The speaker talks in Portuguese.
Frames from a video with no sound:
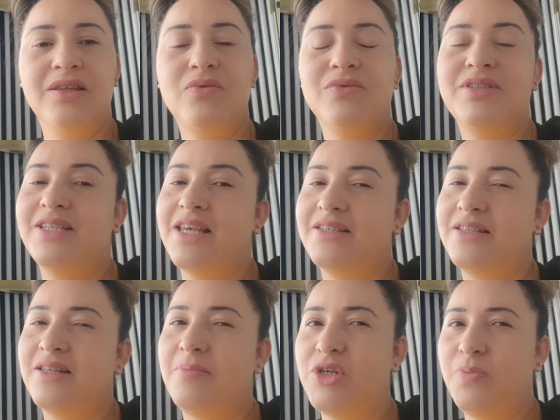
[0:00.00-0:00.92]
Não esqueça
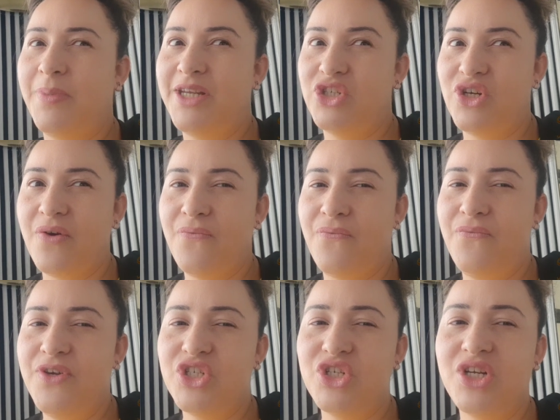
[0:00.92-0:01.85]
também de preencher a
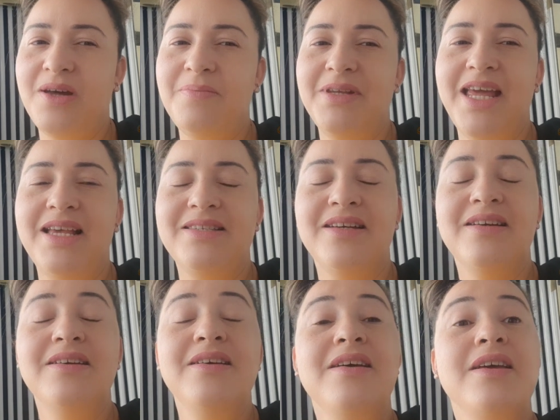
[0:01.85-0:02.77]
ficha de anamnésia,
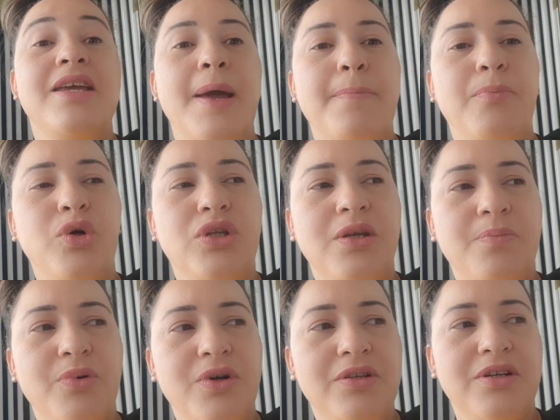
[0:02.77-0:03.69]
que é muito
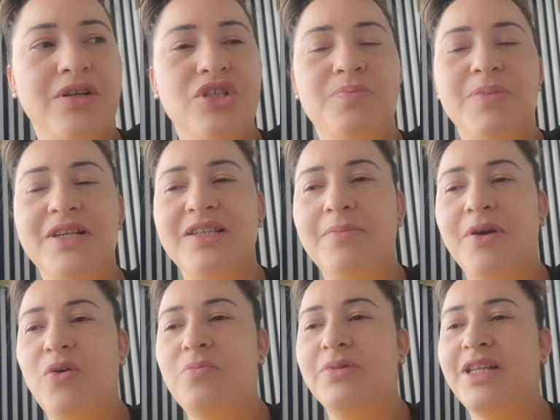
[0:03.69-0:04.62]
importante para
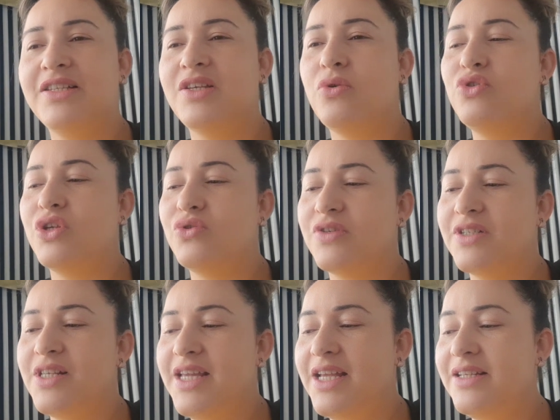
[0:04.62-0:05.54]
saber como está a saúde das suas
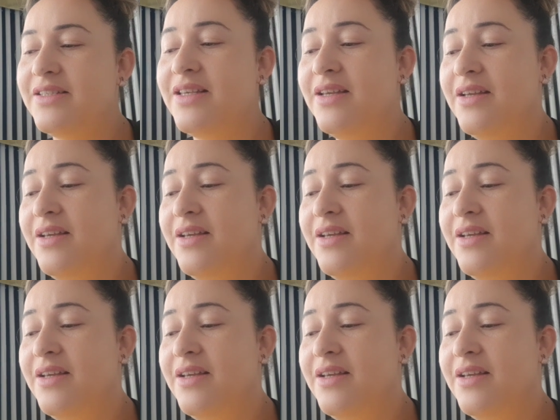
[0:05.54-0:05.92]
clientes